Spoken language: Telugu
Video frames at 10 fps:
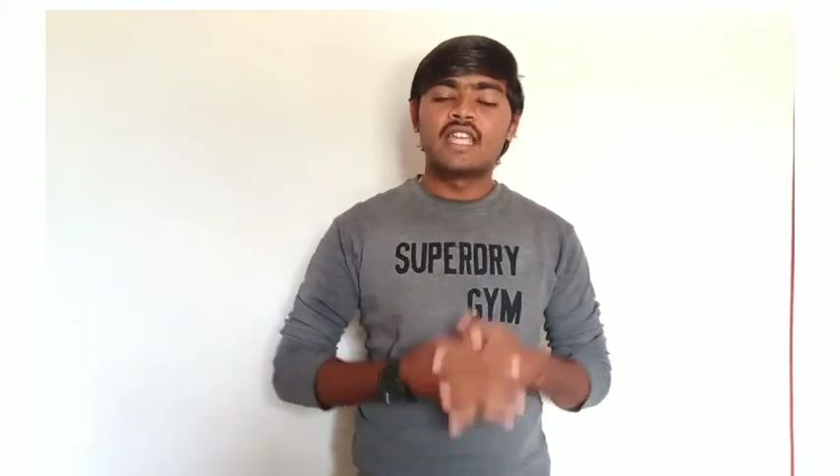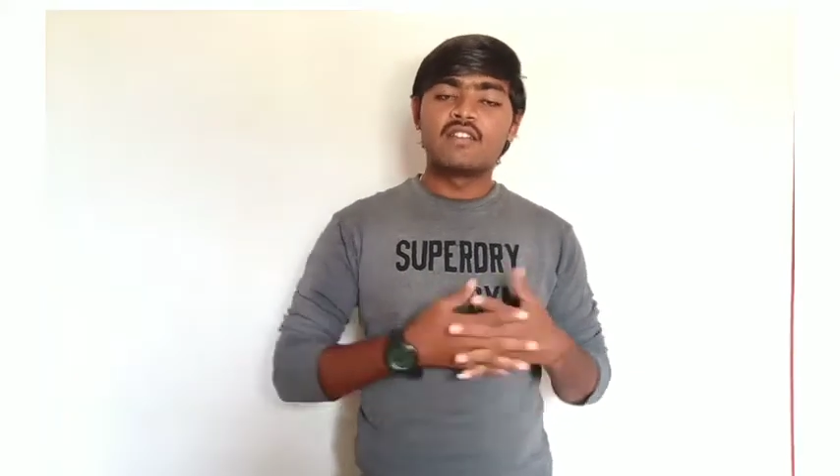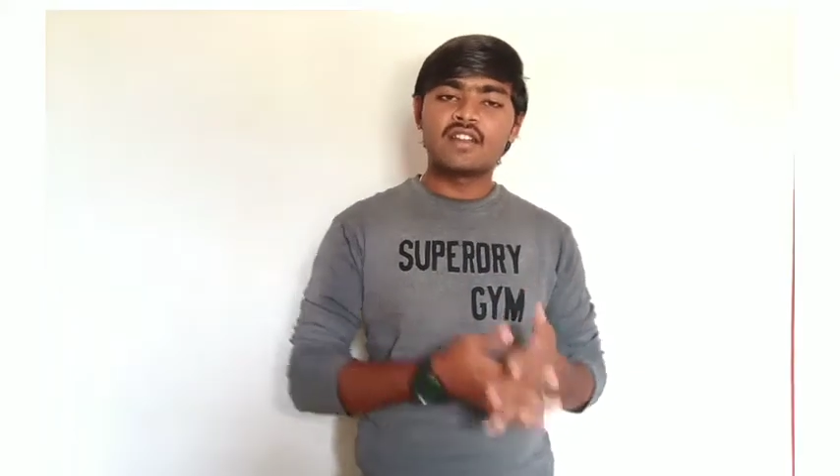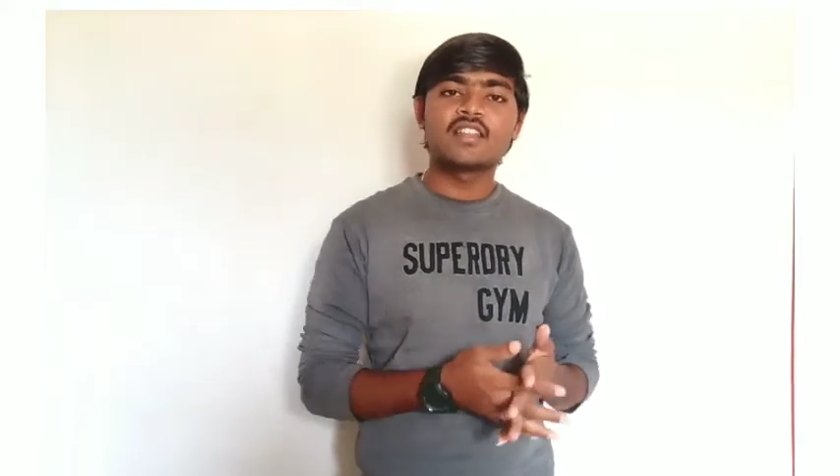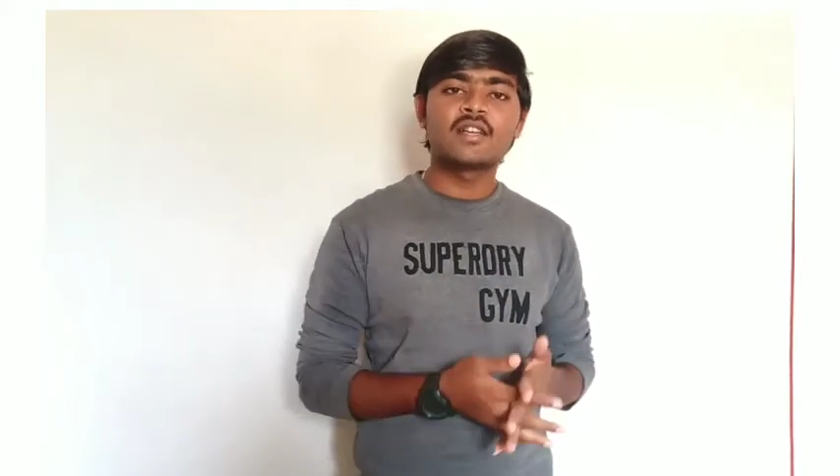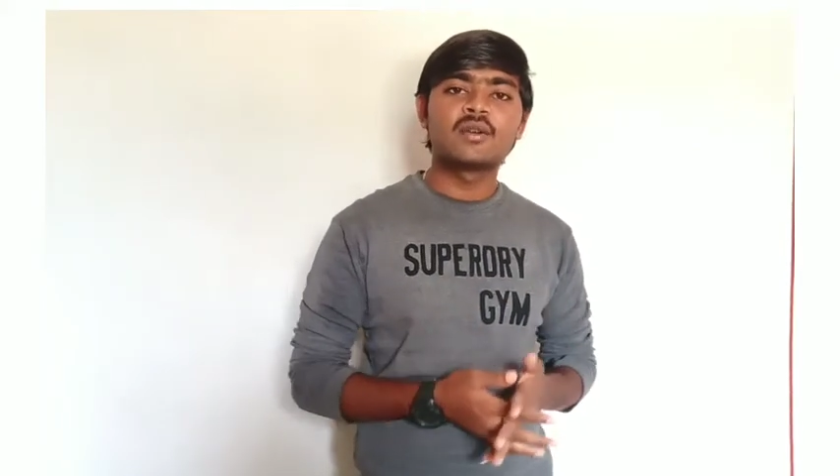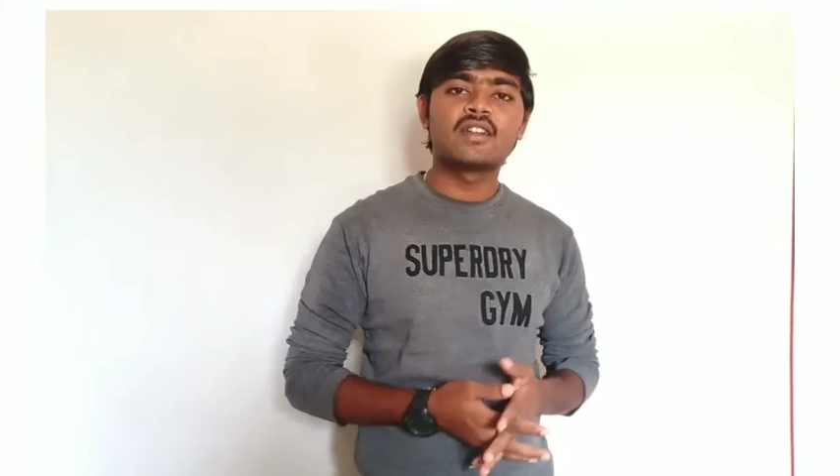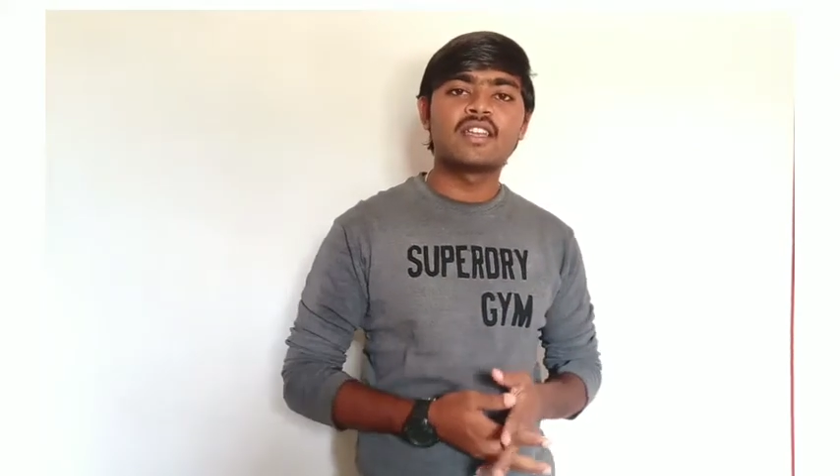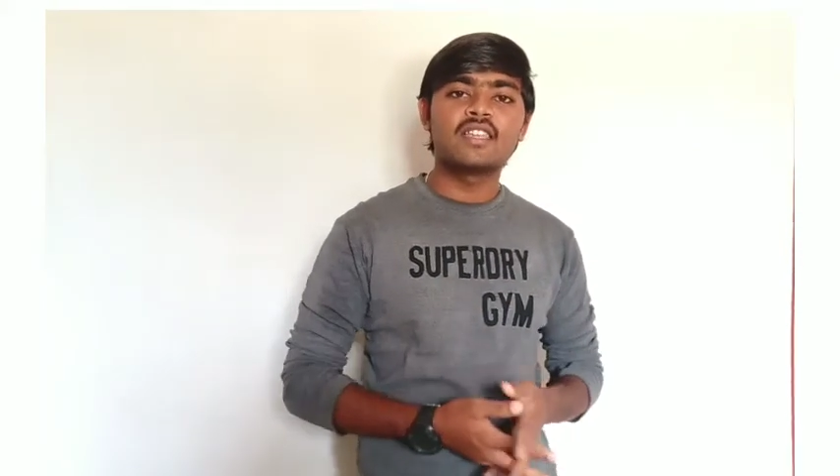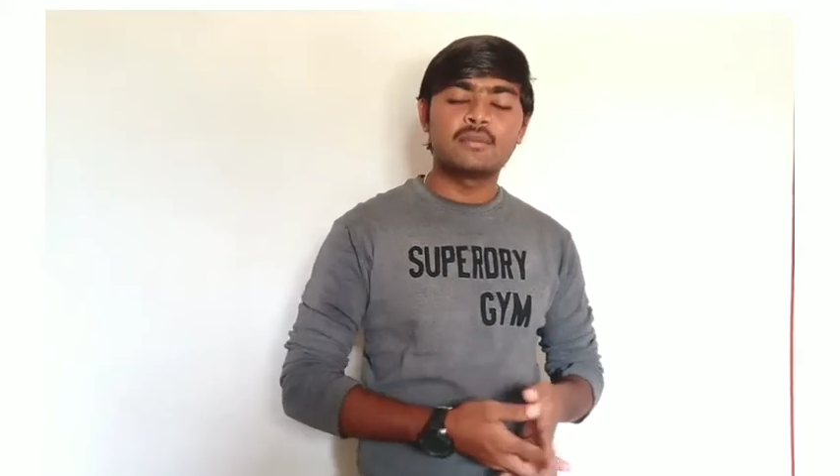ఎవరి దగ్గర
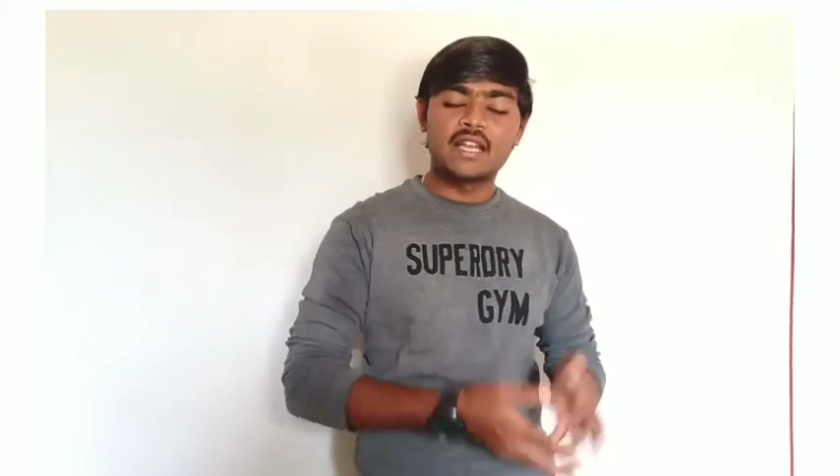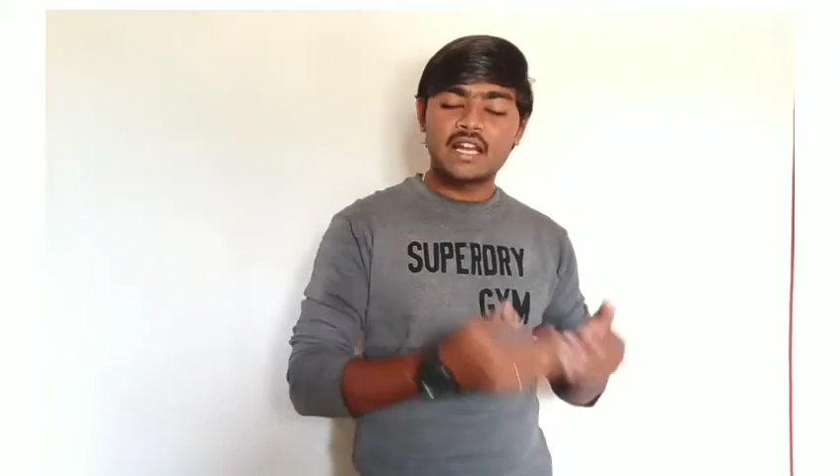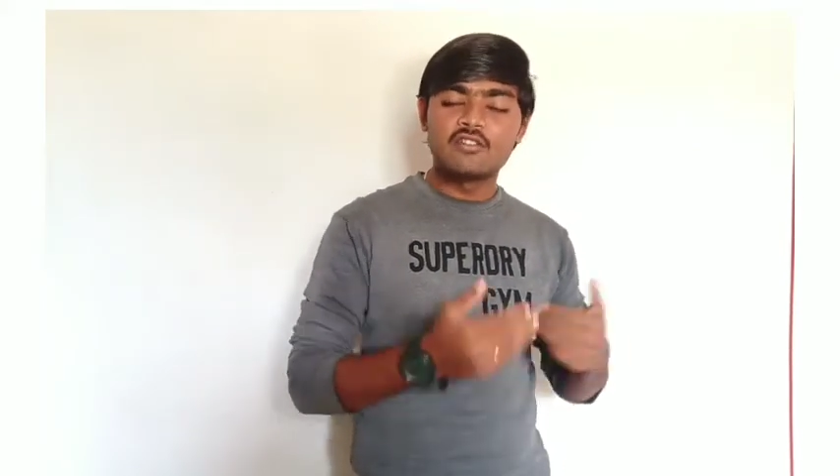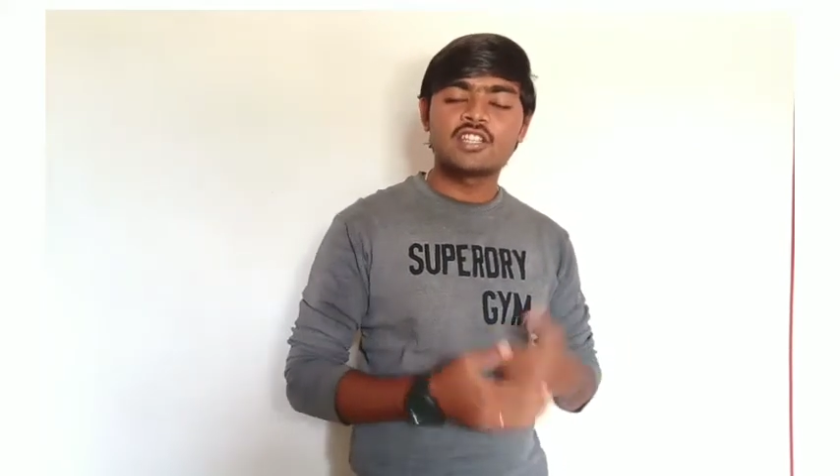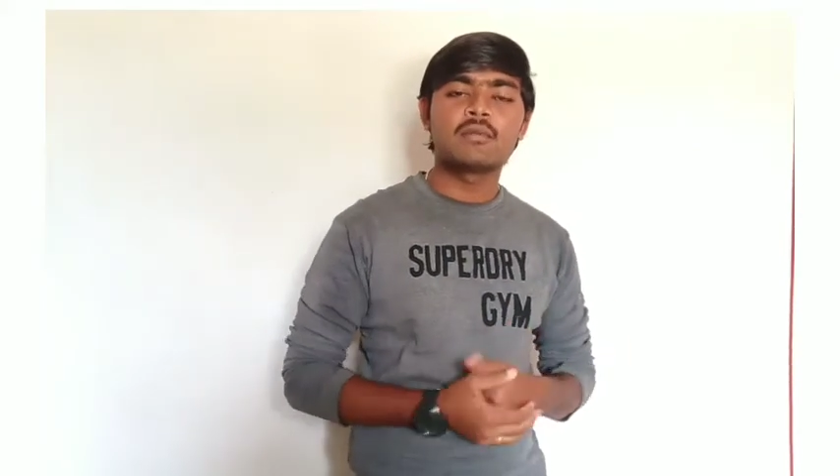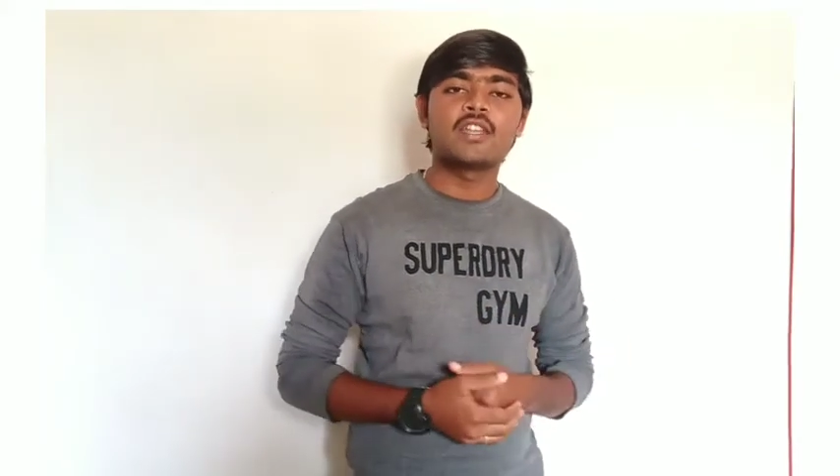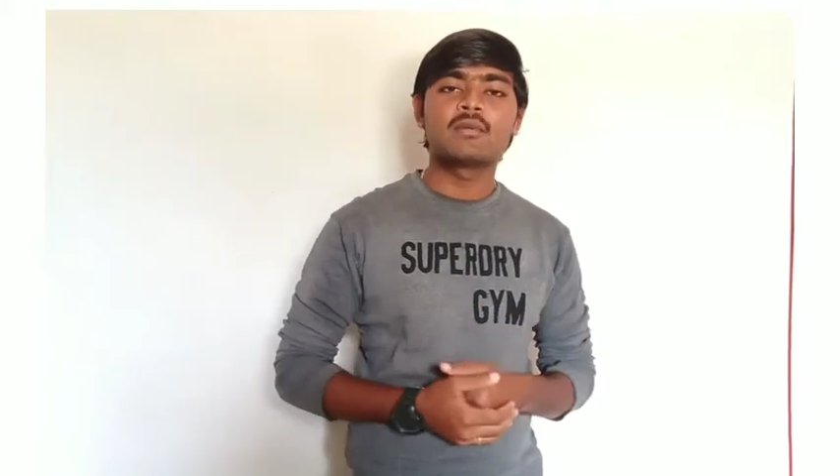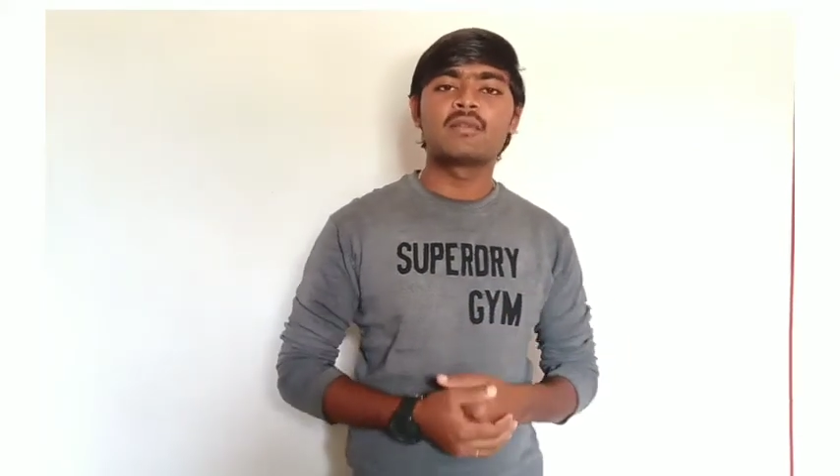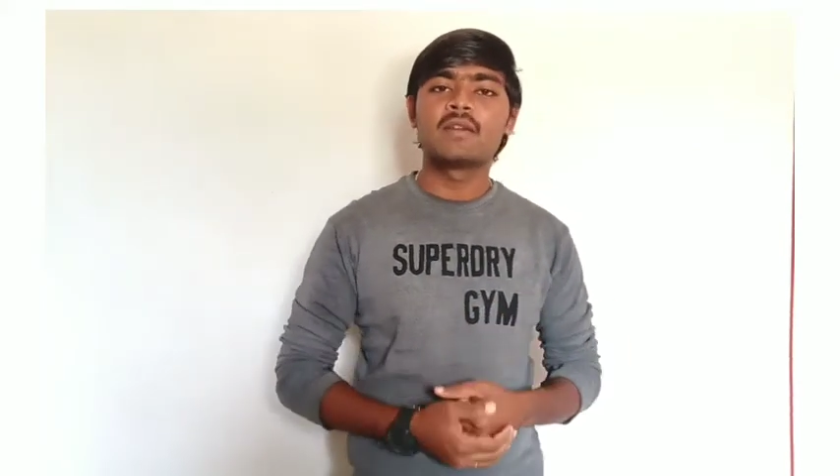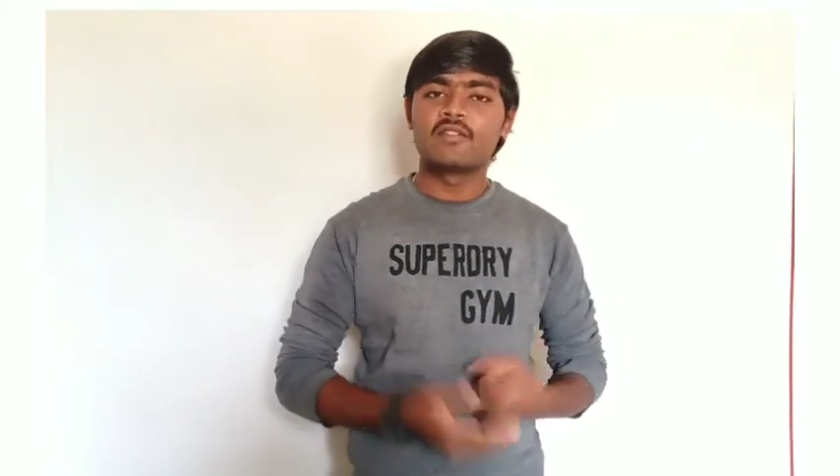ఉంటాయి మనకు అవసరమైనప్పుడు